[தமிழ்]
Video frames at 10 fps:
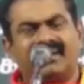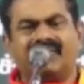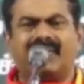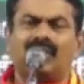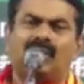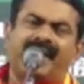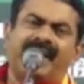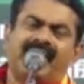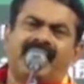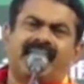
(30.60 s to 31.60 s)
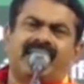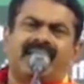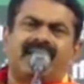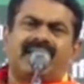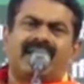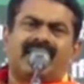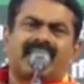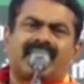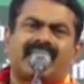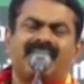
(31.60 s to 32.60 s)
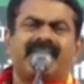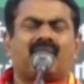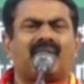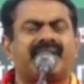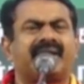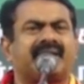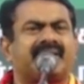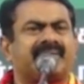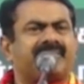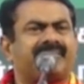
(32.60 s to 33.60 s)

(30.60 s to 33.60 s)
இவர்களுடைய கல்விக் கொள்கை என்ன